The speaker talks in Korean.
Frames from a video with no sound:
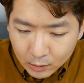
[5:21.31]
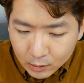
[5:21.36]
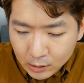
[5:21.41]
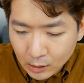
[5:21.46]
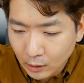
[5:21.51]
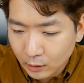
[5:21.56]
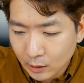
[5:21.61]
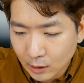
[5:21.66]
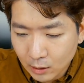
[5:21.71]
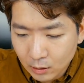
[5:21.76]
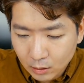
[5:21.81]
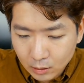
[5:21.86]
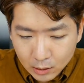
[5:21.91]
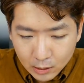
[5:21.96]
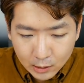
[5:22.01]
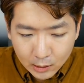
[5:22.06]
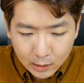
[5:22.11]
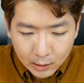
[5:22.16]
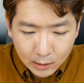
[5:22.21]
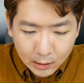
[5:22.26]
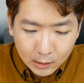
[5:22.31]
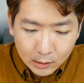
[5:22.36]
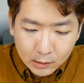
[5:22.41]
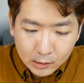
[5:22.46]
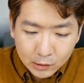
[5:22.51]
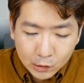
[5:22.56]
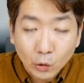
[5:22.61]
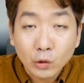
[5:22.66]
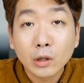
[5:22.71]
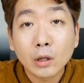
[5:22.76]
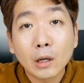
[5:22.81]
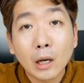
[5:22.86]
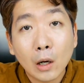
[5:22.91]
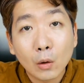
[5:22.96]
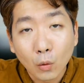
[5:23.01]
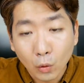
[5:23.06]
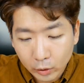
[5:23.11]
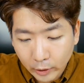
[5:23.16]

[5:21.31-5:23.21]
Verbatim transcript: 자, 일단 정리를 하고